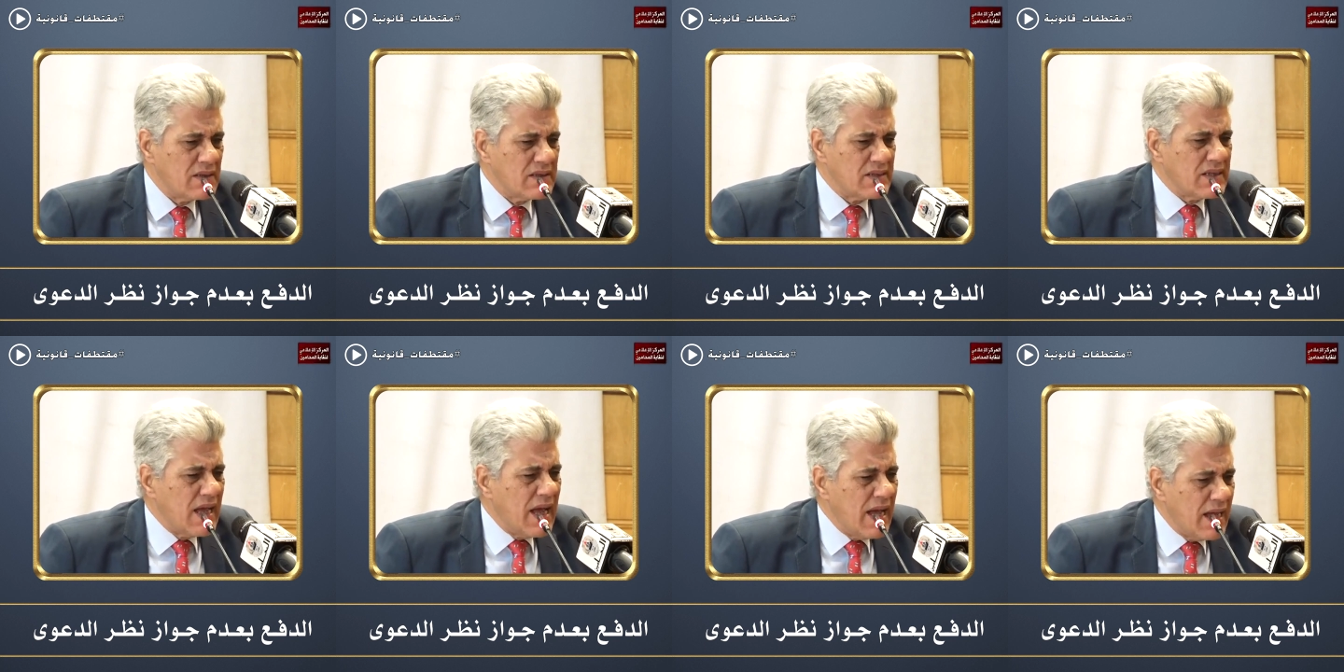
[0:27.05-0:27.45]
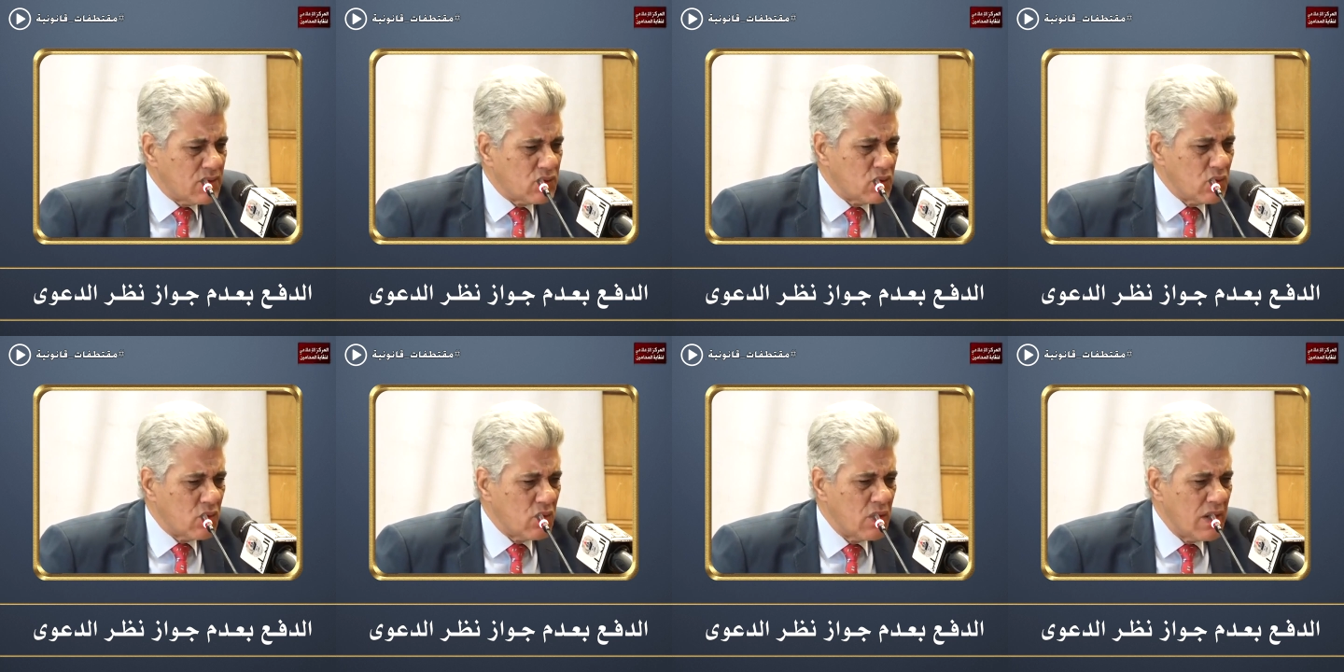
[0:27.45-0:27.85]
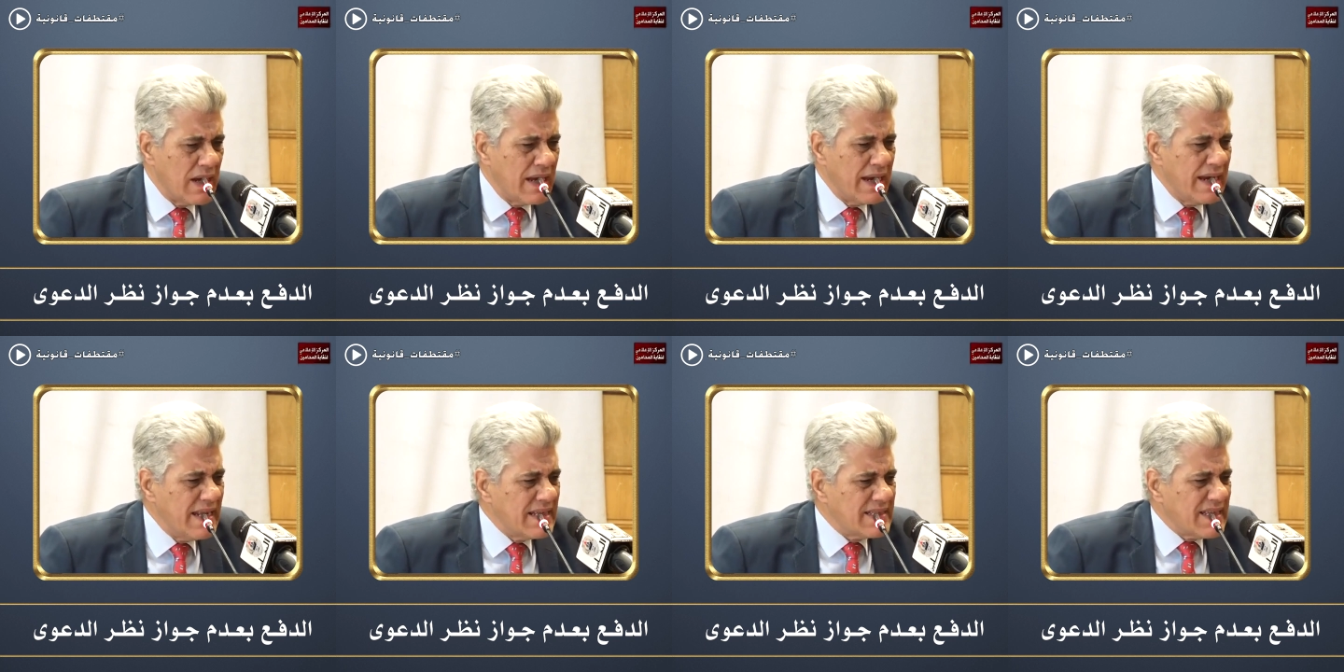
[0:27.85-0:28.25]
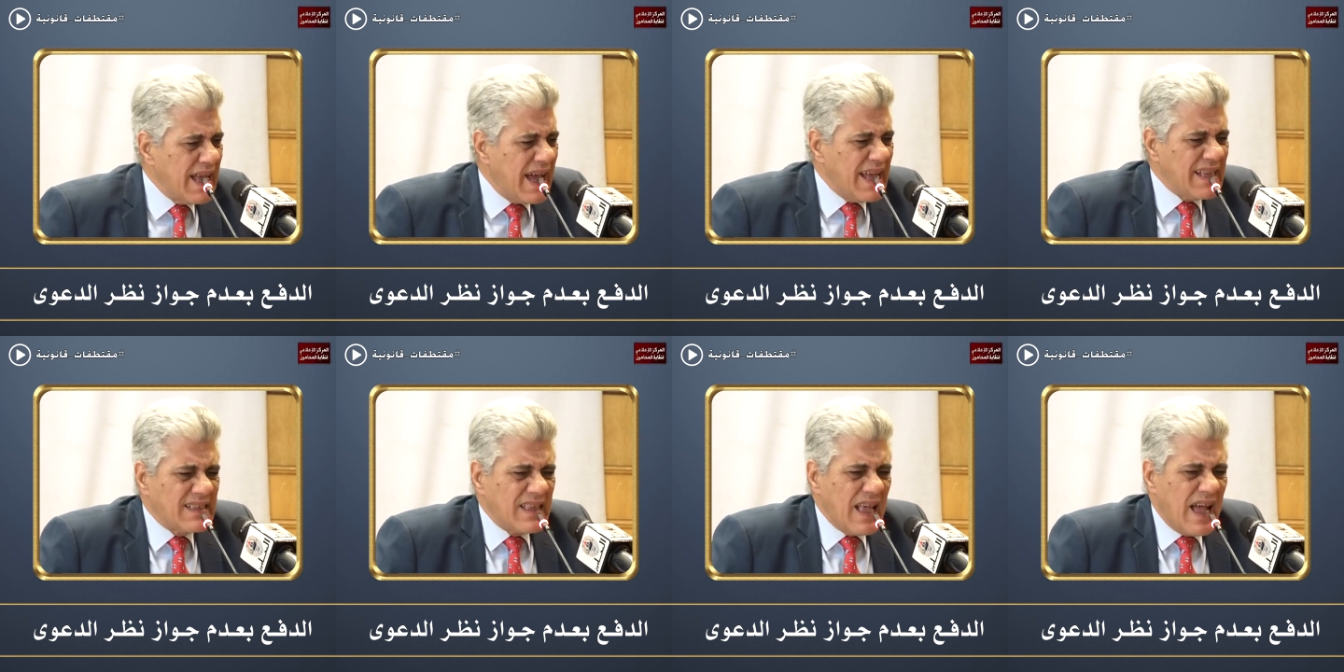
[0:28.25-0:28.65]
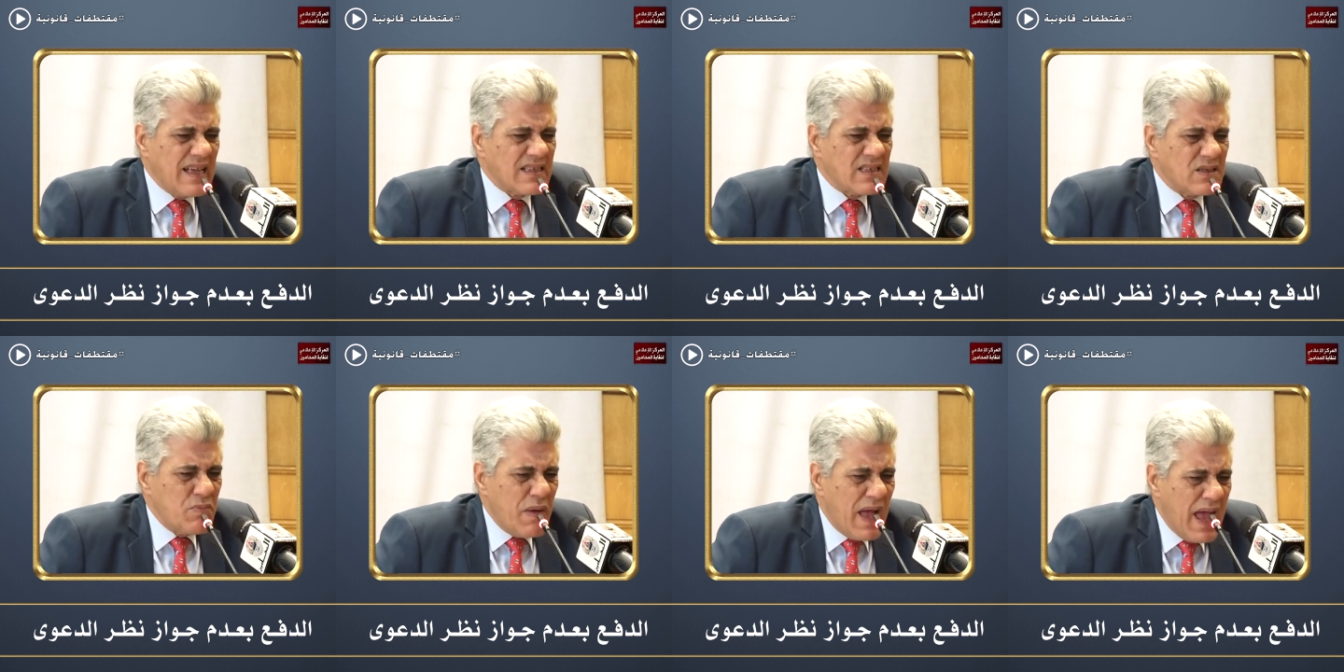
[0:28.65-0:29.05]
ذاته لذات
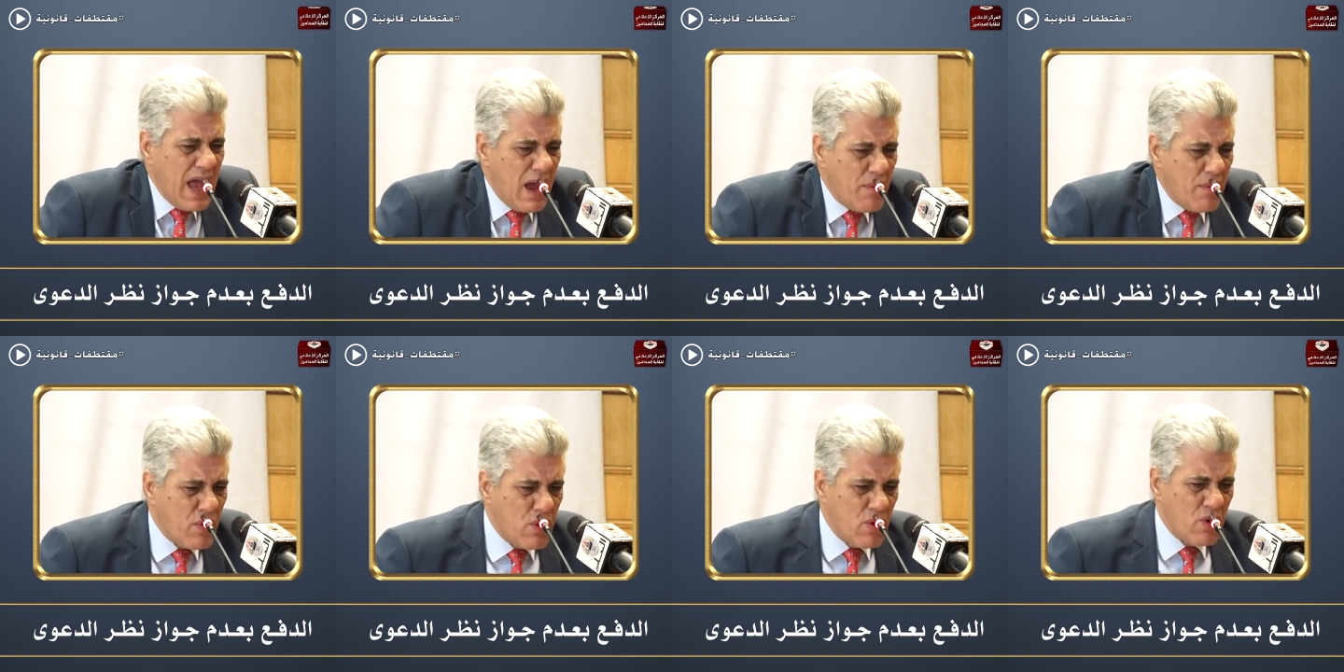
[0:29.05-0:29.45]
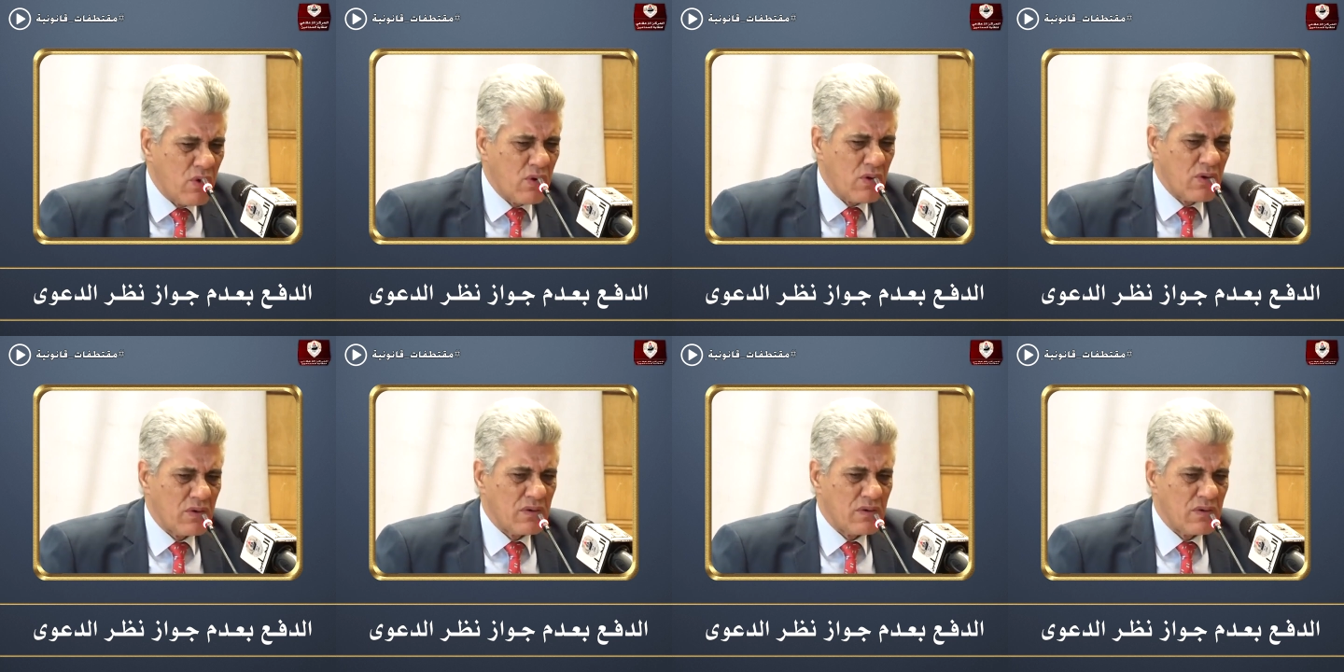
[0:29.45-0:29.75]
أسبابه